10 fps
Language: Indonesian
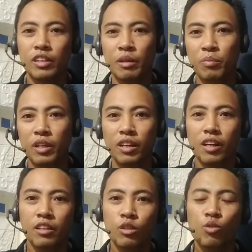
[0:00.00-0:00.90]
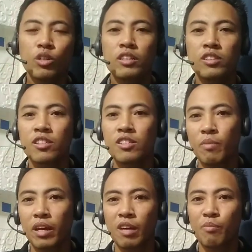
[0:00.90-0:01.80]
yang bergerak itu di sisi
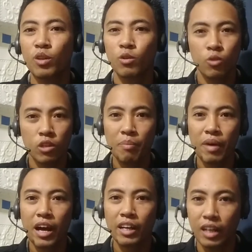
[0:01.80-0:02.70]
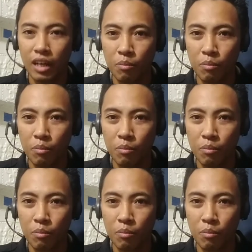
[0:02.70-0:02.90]
manapun itu tetap ada,